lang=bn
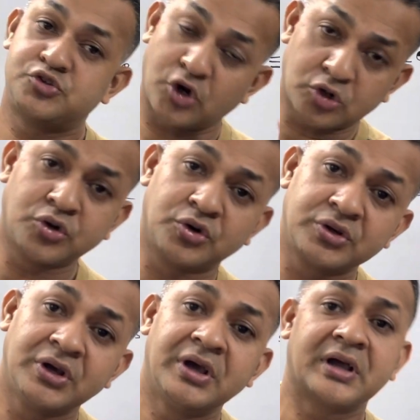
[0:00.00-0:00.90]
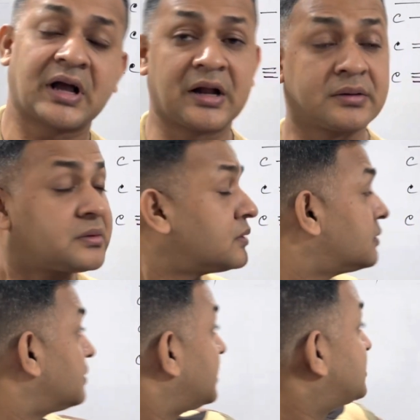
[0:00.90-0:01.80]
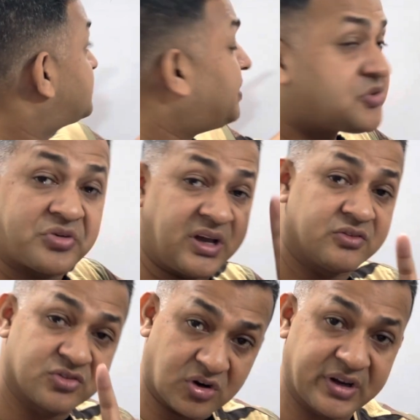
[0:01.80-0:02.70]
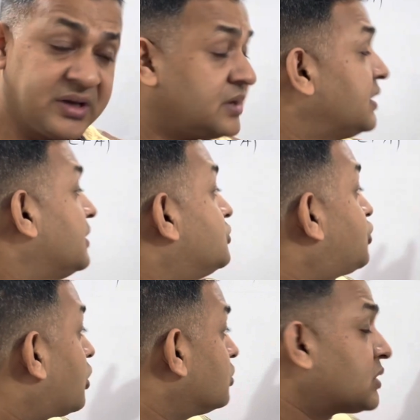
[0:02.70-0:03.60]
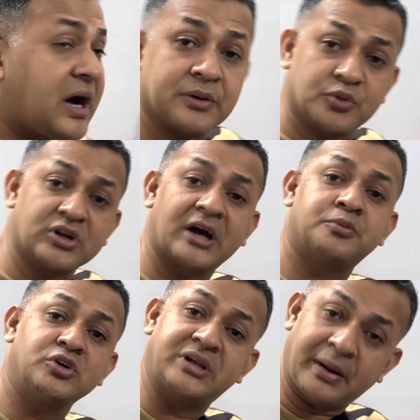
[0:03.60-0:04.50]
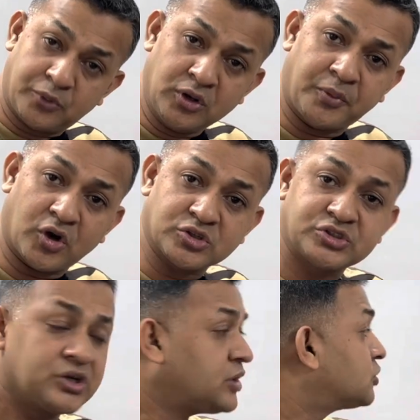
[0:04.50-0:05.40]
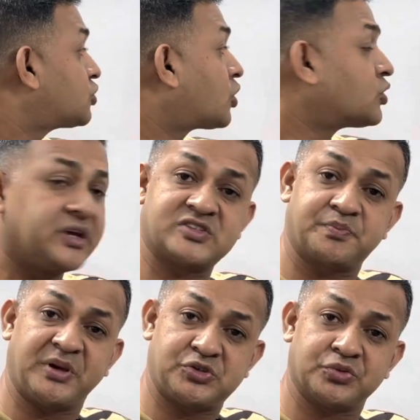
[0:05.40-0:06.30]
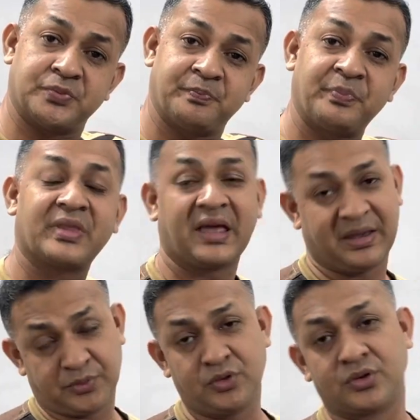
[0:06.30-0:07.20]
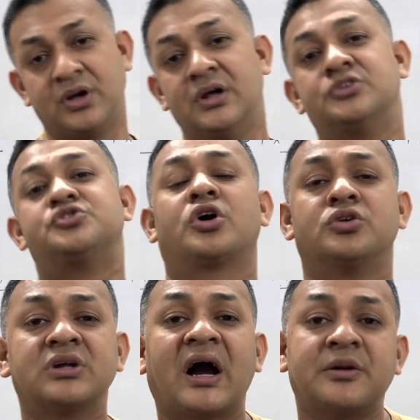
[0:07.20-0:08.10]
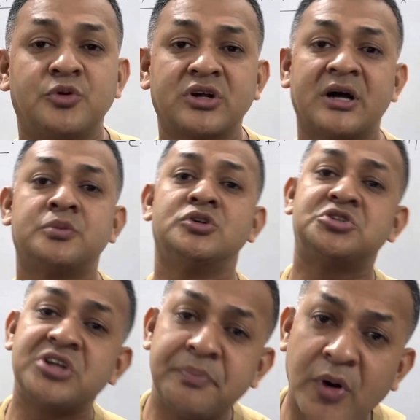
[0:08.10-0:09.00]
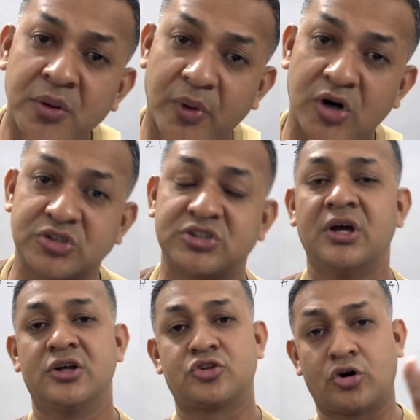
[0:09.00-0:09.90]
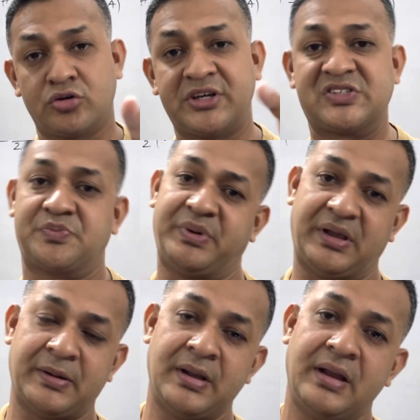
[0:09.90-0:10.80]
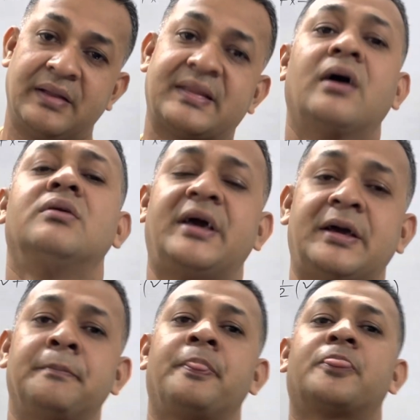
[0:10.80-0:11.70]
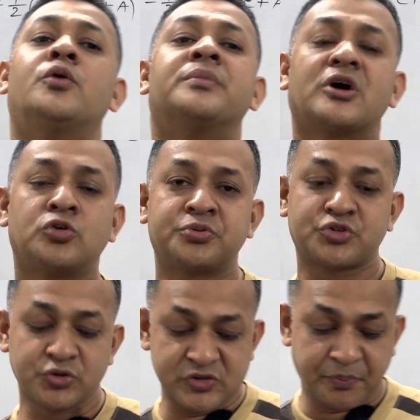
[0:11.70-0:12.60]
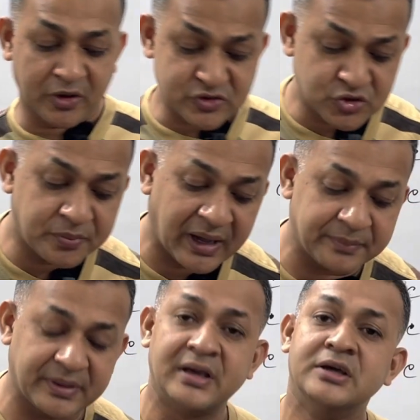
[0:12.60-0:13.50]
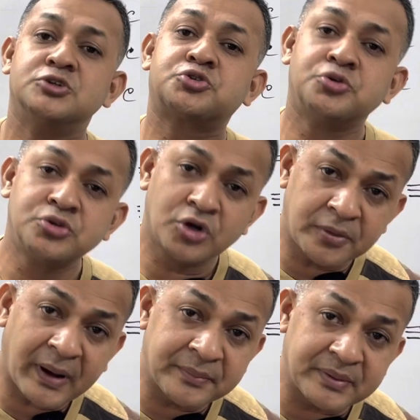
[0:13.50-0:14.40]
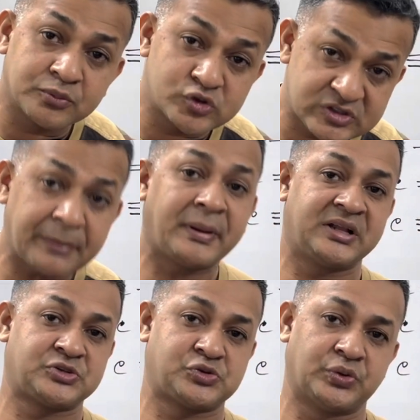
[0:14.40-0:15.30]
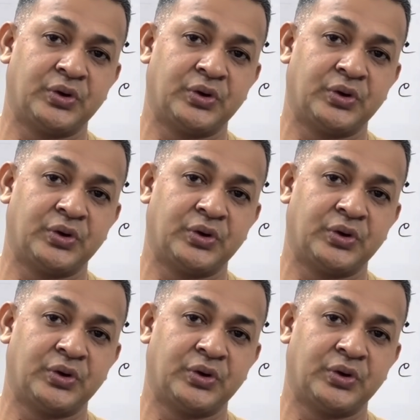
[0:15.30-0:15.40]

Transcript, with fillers: যখন কার এসপি থ্রি সরি যখন কার্বন কার্বন ডাবল বন্ড তখন এসপি টু এবং যখন কার্বন কার্বন ট্রিপল বন্ড তখন এসপি তাহলে তোমরা খুব সুস্পষ্টভাবে সুন্দরভাবে বুঝতে পেরেছ